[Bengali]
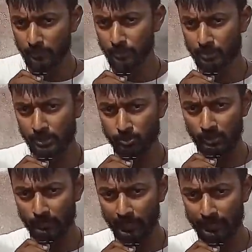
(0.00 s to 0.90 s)
হয় প্রতি
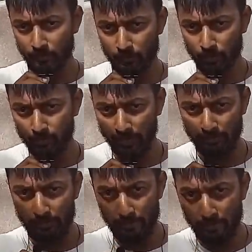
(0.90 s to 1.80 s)
শনিবার এবং বুধবার
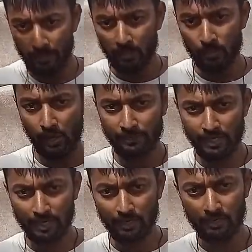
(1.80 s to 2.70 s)
তো
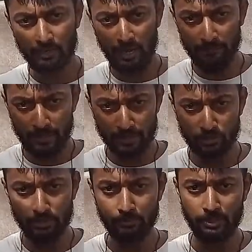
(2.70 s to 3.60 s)
আপনারা আপনারা
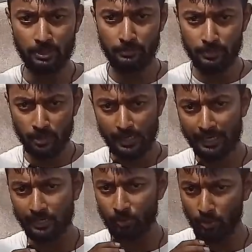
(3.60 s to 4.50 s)
যদি বৃহৎ
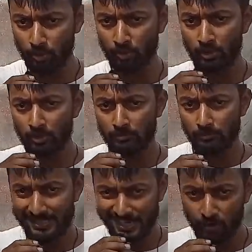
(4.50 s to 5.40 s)
আকার গরু
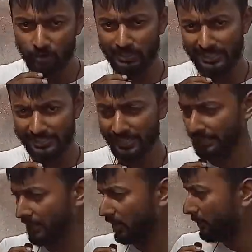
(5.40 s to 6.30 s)
বা ছাগল কিনতে চান
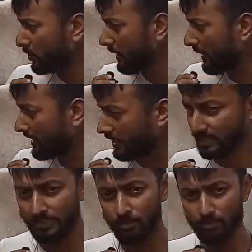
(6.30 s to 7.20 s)
তাহলে অবশ্যই এই বাজারে
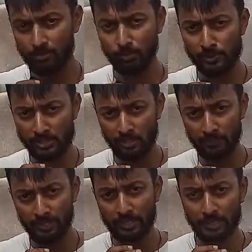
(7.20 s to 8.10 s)
এসে উপস্থিত
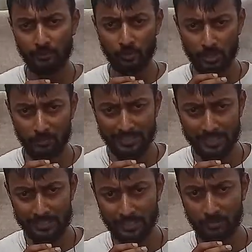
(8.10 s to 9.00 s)
হবেন এবং এই
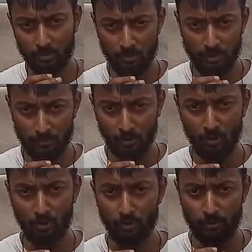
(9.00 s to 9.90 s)
বাজারে এসে অনেক বড়
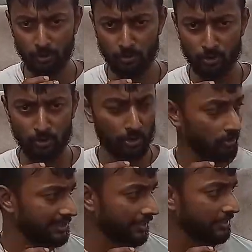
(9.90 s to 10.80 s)
এবং ছোট
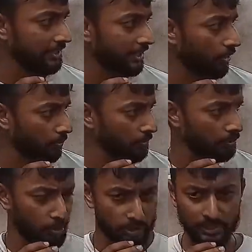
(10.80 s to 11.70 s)
যে যেরকম
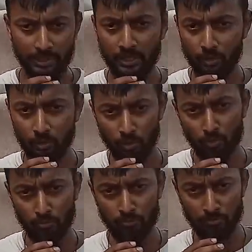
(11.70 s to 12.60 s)
খুশি গরু
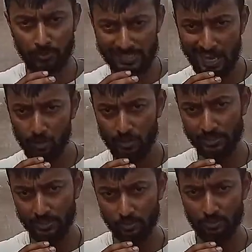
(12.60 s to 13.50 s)
বা ছাগল
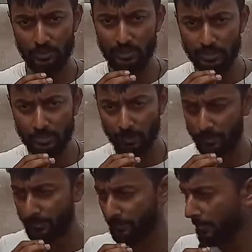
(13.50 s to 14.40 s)
কিনে কিনতে পারবেন